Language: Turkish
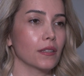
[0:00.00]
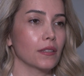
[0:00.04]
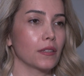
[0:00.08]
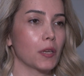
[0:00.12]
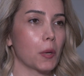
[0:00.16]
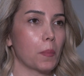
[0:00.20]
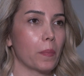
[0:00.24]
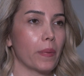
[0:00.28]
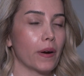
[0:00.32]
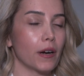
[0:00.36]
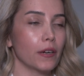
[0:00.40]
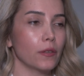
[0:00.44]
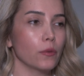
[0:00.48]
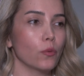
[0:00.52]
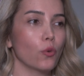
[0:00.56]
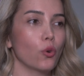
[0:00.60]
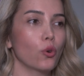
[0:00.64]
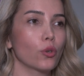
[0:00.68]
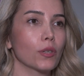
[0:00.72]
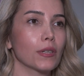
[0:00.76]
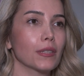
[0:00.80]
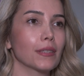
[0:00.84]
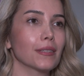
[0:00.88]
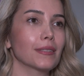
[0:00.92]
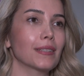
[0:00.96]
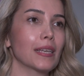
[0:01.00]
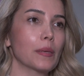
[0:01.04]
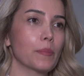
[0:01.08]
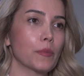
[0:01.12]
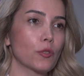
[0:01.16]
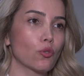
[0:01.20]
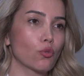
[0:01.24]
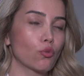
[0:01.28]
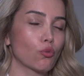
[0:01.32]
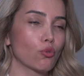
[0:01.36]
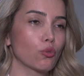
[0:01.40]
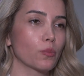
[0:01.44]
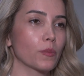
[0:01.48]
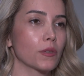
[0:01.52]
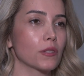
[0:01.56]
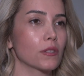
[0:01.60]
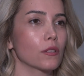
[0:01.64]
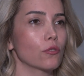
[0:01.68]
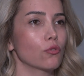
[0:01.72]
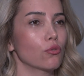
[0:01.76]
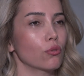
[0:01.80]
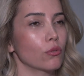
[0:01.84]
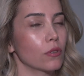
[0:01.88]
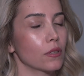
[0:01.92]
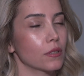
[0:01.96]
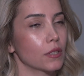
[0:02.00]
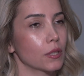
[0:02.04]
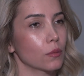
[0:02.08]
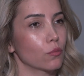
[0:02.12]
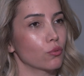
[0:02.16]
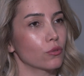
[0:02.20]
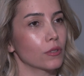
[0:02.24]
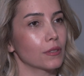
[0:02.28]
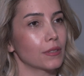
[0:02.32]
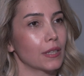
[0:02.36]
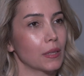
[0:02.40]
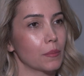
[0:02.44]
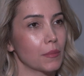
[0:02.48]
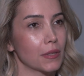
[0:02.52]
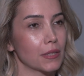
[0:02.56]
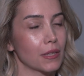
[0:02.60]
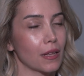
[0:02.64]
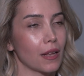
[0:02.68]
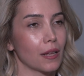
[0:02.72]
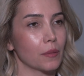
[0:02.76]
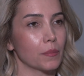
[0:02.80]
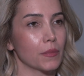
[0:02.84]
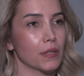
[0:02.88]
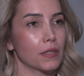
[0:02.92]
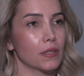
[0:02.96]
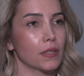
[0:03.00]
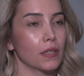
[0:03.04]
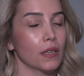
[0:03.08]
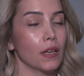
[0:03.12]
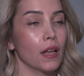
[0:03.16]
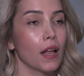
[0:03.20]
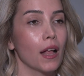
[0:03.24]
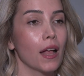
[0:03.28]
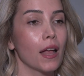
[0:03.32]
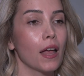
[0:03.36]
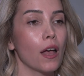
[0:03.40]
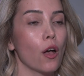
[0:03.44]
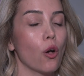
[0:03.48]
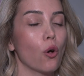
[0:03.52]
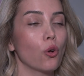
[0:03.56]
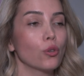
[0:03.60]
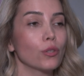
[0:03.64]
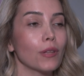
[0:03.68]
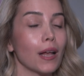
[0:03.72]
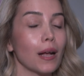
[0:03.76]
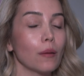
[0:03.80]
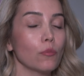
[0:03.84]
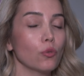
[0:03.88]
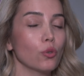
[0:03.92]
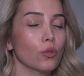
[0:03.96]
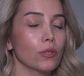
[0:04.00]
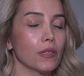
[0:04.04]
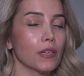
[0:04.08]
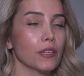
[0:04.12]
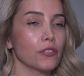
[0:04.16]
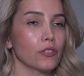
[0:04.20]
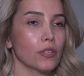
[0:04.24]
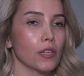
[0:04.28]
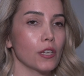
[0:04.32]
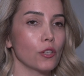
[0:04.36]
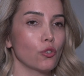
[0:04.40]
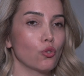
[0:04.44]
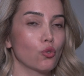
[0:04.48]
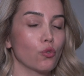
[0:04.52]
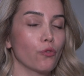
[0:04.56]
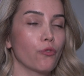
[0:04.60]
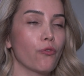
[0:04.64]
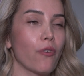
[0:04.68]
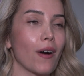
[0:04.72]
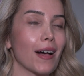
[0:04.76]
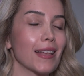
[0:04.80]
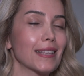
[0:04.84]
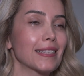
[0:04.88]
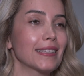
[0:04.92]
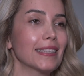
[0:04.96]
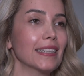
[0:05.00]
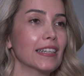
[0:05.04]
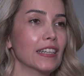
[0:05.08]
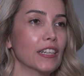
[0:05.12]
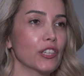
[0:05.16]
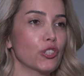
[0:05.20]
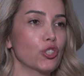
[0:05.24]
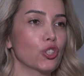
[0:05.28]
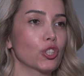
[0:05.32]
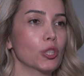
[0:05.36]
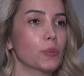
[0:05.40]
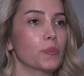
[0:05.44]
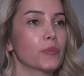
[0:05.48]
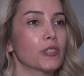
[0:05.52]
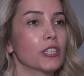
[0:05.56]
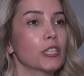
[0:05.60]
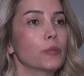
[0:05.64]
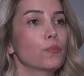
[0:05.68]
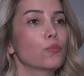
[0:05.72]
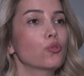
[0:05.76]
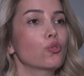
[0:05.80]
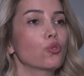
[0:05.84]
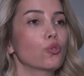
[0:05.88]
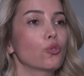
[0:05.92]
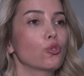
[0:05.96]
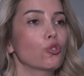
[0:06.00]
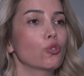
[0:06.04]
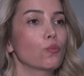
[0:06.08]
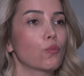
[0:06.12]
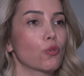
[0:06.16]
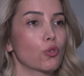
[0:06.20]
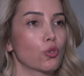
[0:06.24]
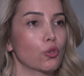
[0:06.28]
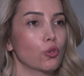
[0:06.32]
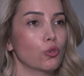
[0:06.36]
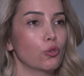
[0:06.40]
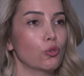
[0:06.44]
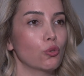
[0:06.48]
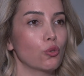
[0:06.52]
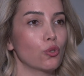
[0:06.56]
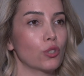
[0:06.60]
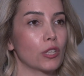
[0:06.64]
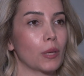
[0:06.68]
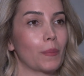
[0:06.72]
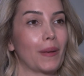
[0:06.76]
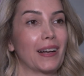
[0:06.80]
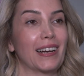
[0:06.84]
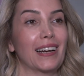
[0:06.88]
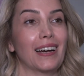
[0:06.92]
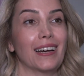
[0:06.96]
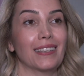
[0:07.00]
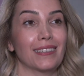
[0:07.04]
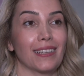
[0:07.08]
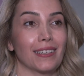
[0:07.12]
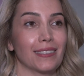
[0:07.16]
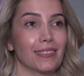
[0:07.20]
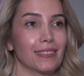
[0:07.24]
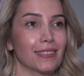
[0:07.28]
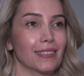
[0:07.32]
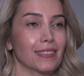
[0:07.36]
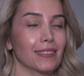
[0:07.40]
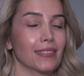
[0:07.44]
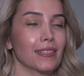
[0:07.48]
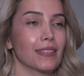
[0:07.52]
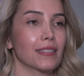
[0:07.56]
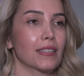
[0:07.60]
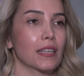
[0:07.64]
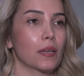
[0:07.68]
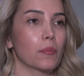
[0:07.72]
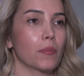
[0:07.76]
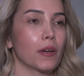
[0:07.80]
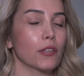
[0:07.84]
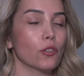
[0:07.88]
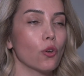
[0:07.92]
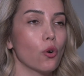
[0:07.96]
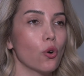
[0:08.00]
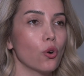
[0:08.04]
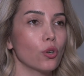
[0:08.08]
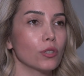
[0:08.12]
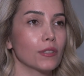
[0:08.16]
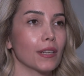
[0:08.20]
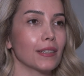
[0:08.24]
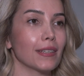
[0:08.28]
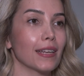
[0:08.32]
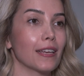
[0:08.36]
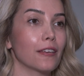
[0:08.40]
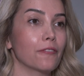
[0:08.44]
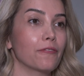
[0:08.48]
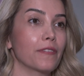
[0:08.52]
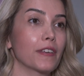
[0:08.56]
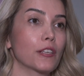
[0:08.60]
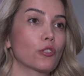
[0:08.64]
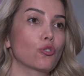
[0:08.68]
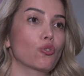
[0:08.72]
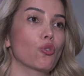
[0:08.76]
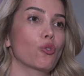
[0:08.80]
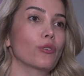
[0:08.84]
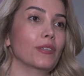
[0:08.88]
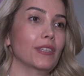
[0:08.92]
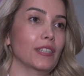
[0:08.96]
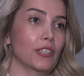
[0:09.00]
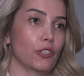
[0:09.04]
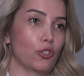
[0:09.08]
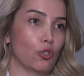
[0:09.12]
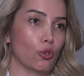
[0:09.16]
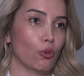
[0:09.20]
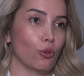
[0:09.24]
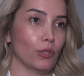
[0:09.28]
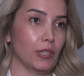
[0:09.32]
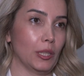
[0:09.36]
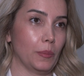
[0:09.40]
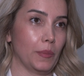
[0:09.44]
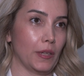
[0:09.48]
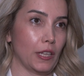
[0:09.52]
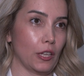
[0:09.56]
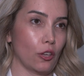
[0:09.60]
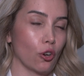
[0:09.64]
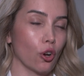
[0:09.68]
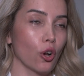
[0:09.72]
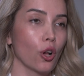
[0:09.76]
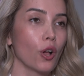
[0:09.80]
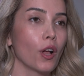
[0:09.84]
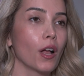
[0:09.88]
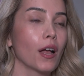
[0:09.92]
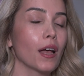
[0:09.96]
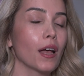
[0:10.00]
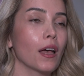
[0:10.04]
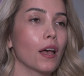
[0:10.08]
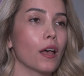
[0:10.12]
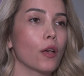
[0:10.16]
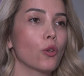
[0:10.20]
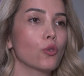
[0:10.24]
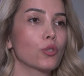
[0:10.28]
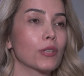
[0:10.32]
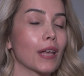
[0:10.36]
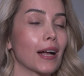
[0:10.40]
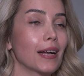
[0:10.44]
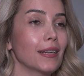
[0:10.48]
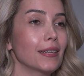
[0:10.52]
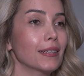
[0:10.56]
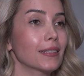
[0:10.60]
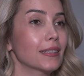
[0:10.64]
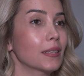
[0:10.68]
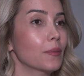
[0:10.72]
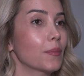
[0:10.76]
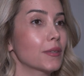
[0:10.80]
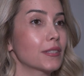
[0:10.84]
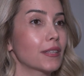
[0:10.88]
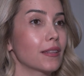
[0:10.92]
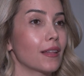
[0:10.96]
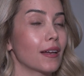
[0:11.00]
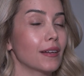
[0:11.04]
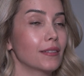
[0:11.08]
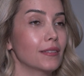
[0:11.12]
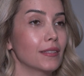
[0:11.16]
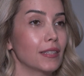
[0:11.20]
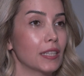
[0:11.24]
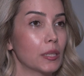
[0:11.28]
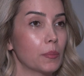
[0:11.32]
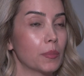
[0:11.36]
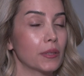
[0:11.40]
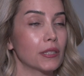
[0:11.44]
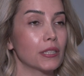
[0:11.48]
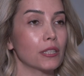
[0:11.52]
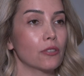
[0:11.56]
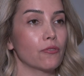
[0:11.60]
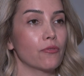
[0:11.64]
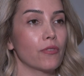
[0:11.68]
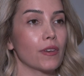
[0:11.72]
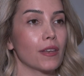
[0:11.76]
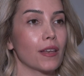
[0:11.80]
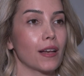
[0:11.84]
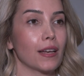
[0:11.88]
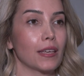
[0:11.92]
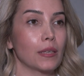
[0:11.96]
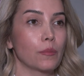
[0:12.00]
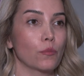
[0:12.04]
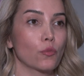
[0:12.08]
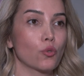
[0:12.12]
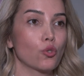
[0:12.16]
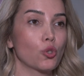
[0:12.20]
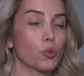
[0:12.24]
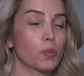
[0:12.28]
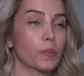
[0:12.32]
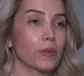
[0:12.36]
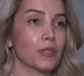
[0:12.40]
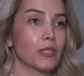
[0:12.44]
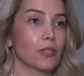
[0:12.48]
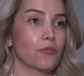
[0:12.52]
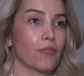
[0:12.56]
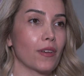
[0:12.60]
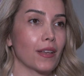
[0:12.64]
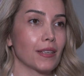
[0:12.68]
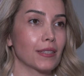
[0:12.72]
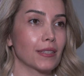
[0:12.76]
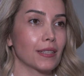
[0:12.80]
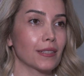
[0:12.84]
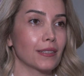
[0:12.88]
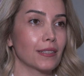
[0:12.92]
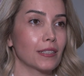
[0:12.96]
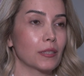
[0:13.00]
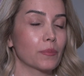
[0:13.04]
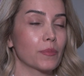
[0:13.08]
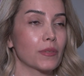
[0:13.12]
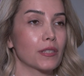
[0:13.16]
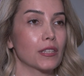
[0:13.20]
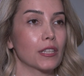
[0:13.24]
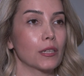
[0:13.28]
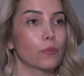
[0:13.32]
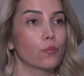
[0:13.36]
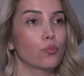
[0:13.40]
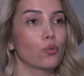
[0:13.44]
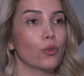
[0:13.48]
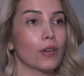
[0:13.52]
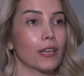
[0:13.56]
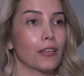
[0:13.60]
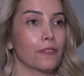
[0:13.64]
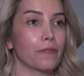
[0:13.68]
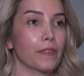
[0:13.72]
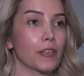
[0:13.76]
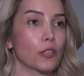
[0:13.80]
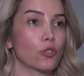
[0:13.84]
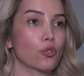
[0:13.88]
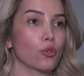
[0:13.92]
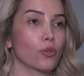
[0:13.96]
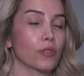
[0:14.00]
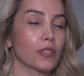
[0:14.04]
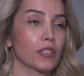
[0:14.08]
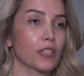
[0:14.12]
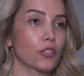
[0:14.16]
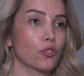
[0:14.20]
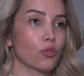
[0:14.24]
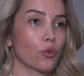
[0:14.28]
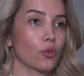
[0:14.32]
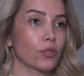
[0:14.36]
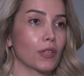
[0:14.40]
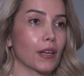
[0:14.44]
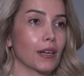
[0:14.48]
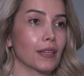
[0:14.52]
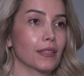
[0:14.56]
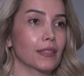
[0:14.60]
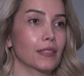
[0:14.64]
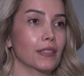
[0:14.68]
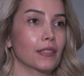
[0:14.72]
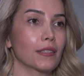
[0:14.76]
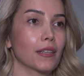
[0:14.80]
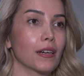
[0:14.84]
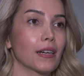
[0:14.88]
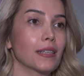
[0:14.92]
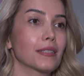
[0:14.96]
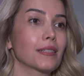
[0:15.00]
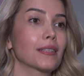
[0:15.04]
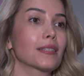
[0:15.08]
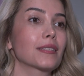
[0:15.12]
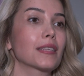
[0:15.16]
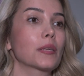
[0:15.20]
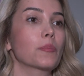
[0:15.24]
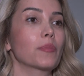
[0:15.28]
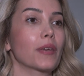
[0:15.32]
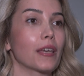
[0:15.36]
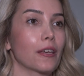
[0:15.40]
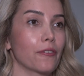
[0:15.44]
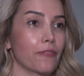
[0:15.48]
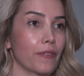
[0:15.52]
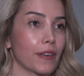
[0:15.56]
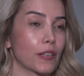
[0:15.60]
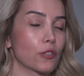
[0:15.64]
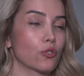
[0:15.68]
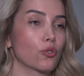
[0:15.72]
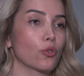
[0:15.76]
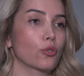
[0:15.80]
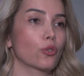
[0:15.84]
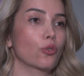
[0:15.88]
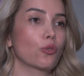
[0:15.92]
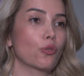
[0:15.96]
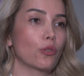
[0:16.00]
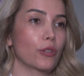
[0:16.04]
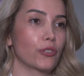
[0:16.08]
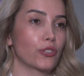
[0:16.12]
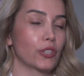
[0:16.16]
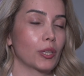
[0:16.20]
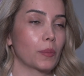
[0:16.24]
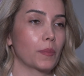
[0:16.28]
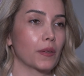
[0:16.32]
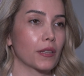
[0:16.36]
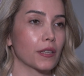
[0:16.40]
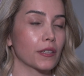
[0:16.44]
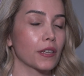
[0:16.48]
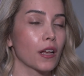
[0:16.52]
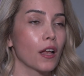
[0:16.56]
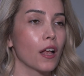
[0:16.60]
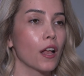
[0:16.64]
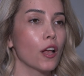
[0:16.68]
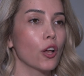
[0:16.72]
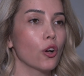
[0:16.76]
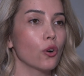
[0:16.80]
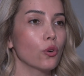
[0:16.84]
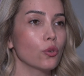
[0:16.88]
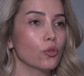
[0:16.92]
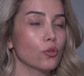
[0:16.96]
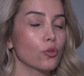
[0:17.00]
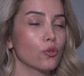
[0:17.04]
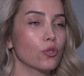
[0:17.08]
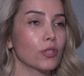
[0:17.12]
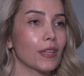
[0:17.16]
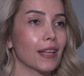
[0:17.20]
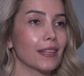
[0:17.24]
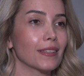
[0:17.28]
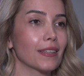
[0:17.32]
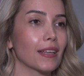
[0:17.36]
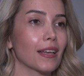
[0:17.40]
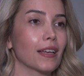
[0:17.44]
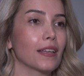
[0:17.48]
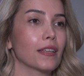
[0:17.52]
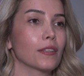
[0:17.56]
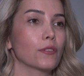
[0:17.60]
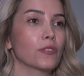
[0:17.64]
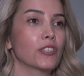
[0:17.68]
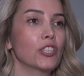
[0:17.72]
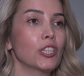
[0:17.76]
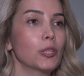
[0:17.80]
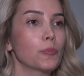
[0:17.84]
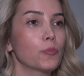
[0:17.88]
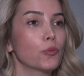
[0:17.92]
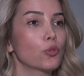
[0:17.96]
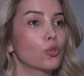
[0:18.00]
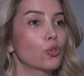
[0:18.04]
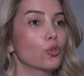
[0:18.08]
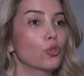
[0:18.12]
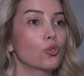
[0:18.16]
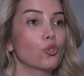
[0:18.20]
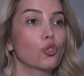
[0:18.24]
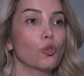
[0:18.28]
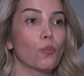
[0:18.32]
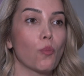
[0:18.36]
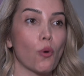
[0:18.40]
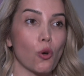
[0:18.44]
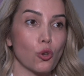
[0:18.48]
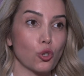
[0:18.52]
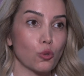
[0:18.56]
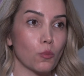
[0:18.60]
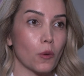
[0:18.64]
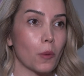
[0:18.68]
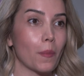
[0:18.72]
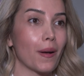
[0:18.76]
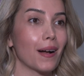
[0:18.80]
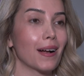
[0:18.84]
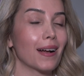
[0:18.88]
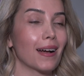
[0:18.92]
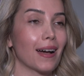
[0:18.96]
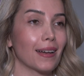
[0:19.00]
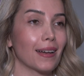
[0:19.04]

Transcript: yapar. Oranın temiz tutulması, suyla sabunla temizlenmesi. Önemli olan şey şu fazla kaşınıp cilt bütünlüğü bozulduğu zaman, kanattığınız zaman oradan enfeksiyon girişi olabiliyor. Özellikle mesela diyabetik veya immün süpresif hastalarımızda bu enfeksiyon giriş odakları daha sistemik enfeksiyona yol açabilir. O yüzden e, cilt bütünlüğünü bozmamak,